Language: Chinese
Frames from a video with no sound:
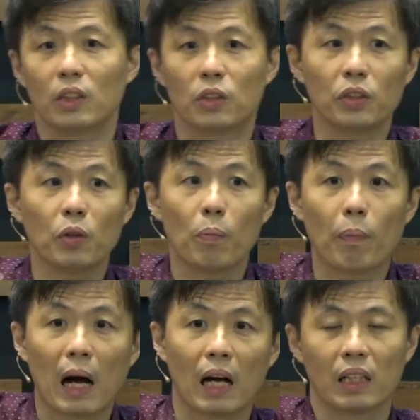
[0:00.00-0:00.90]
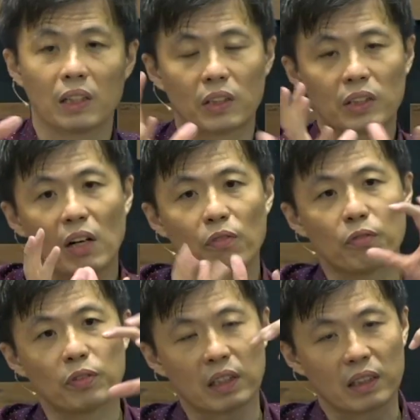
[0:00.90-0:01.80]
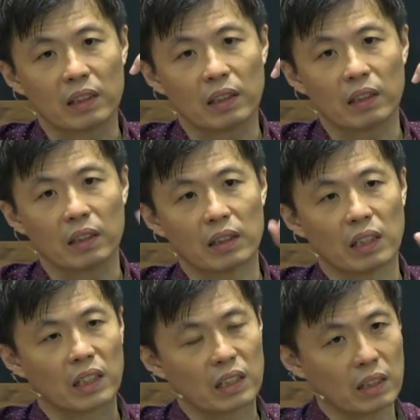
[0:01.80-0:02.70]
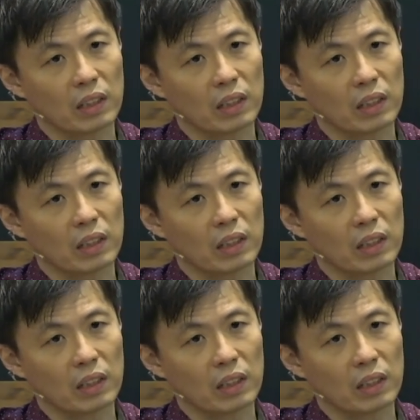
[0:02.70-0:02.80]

只有把丈夫的那个